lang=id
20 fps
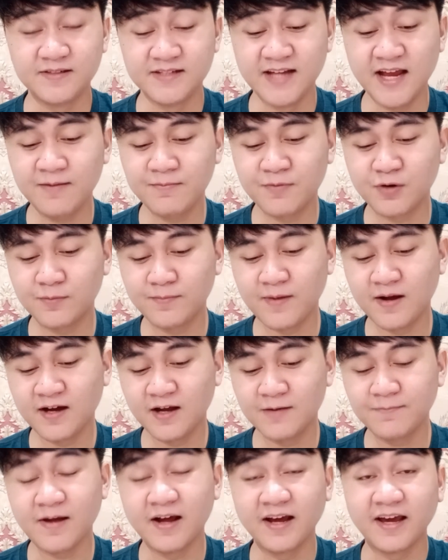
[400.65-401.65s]
yang
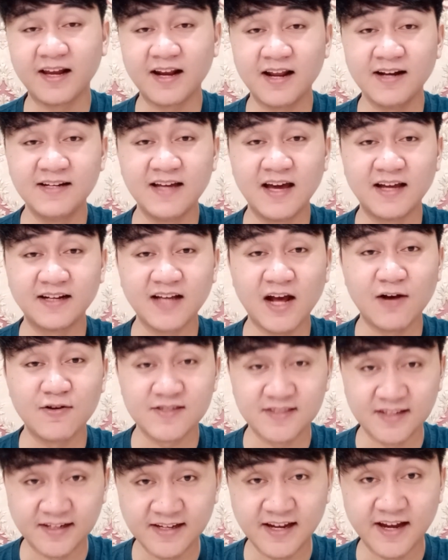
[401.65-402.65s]
merupakan pangeran dari
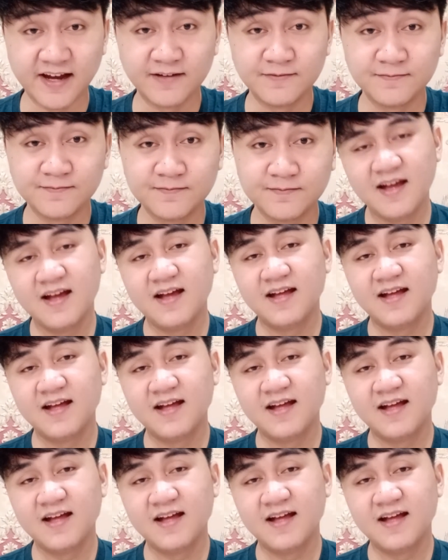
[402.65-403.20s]
Austria.